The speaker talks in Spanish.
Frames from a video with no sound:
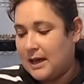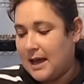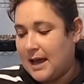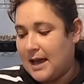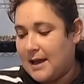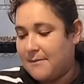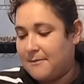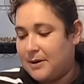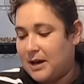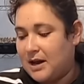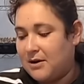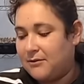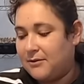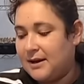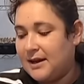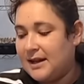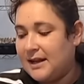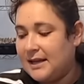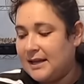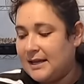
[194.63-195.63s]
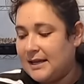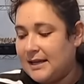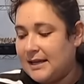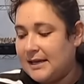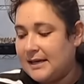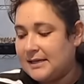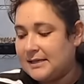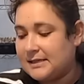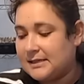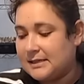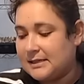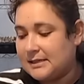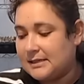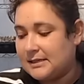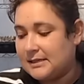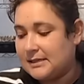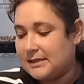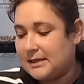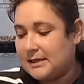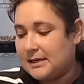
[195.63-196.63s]
Amarellis.
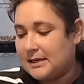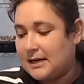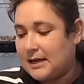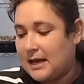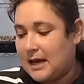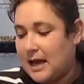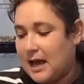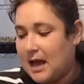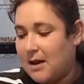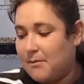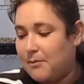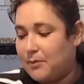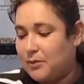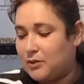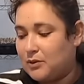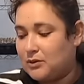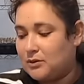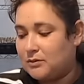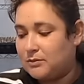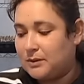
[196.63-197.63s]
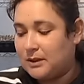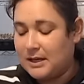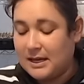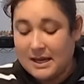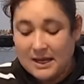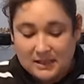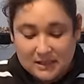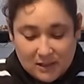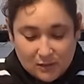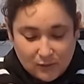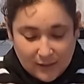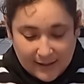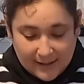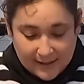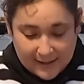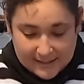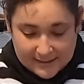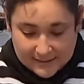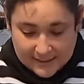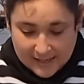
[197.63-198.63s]
Manzana. Apple, es igual
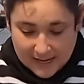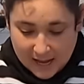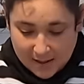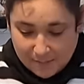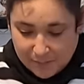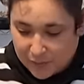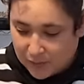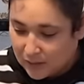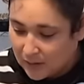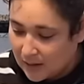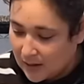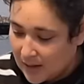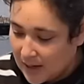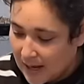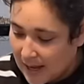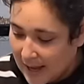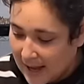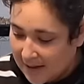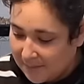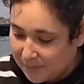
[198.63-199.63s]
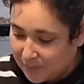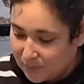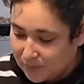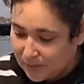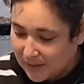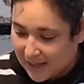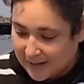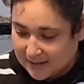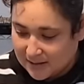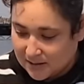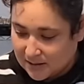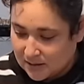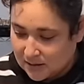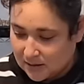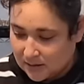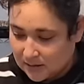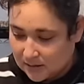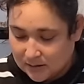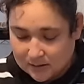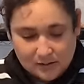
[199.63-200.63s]
que este, Apple, Apple Blast.
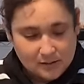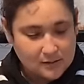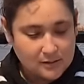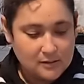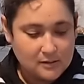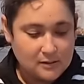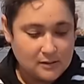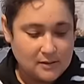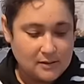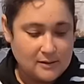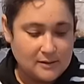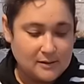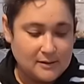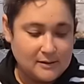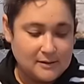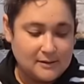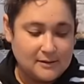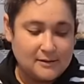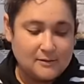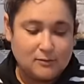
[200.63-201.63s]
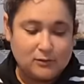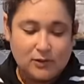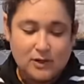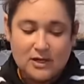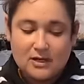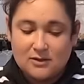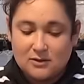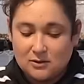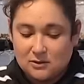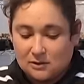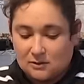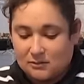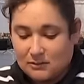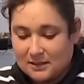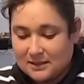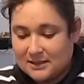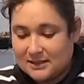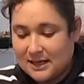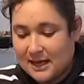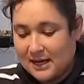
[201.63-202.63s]
Manzana. Por eso,
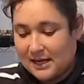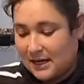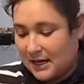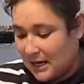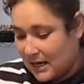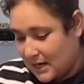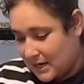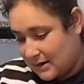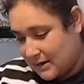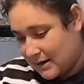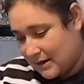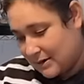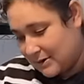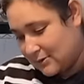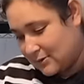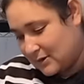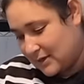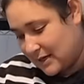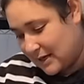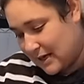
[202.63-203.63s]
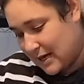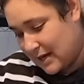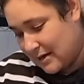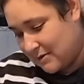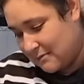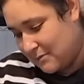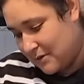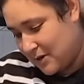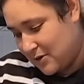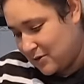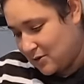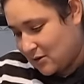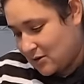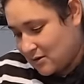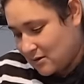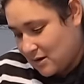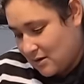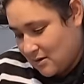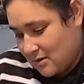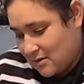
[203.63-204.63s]
manzana, no sé qué,
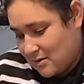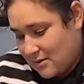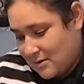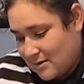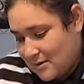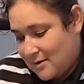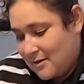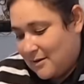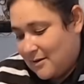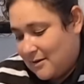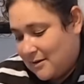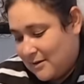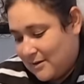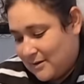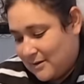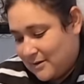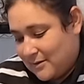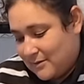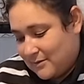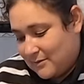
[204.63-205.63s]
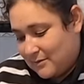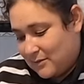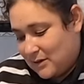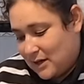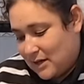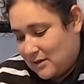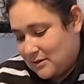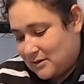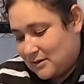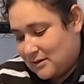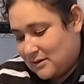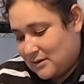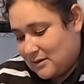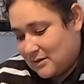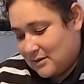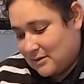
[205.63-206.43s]
brillosa. Chirimoya. Las.